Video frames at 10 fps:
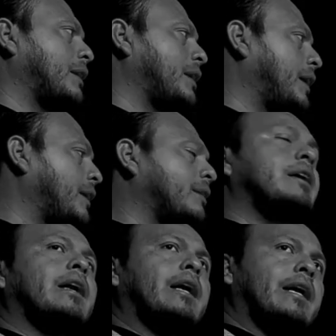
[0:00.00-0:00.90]
edad tienes,
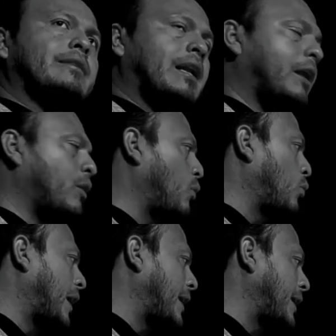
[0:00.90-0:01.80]
qué salario
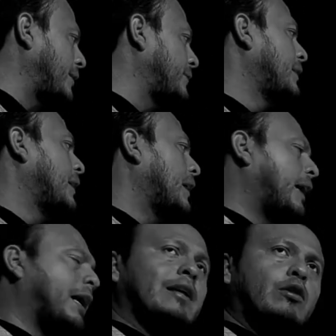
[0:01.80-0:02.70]
ganas,
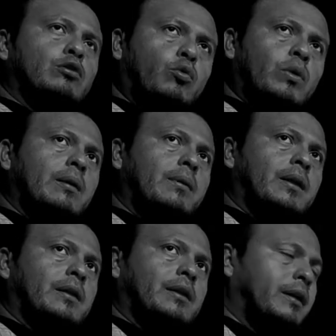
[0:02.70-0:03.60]
qué saldo de su cuenta de
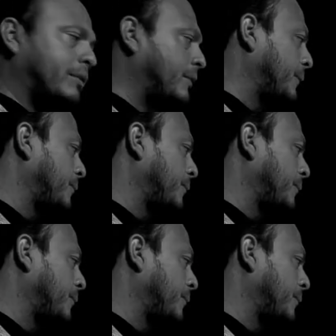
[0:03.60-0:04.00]
vivienda tienes,